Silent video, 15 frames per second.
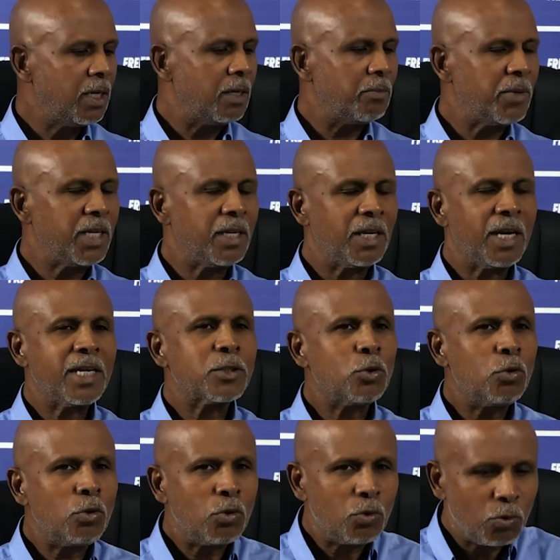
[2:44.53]
Mais est-ce
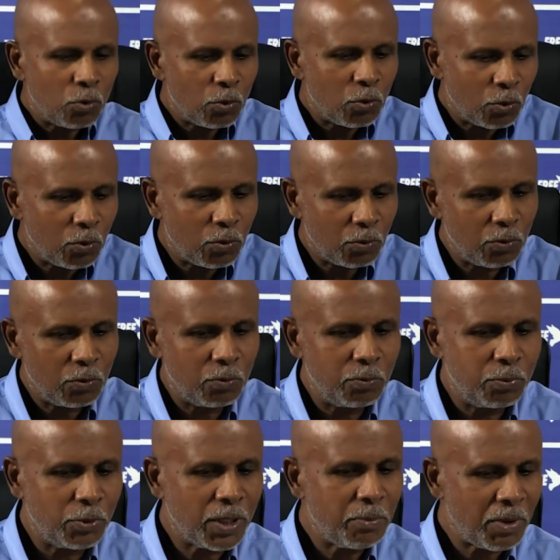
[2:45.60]
qu'on
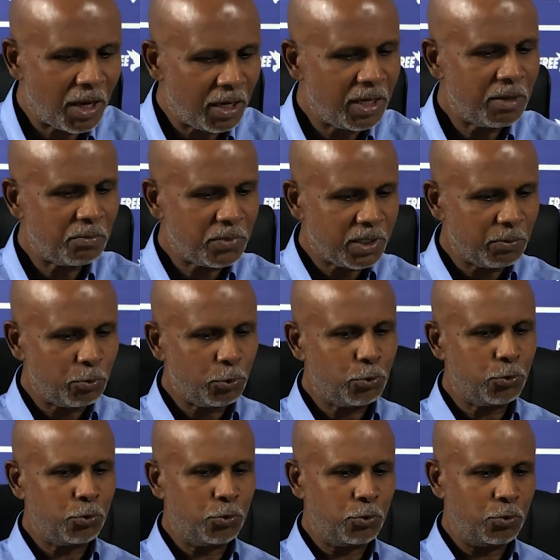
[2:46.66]
pourrait parler un petit peu
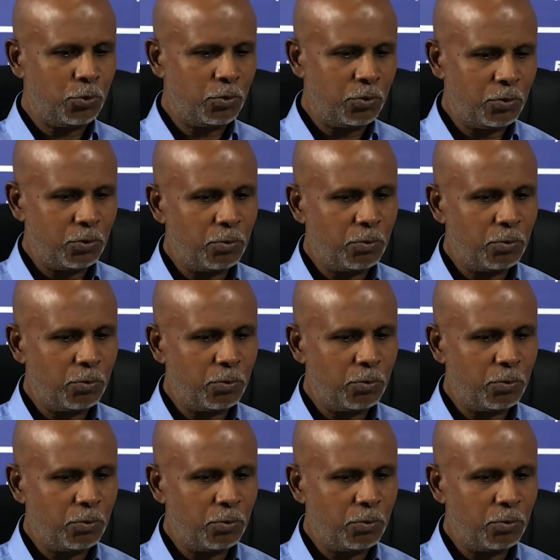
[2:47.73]
du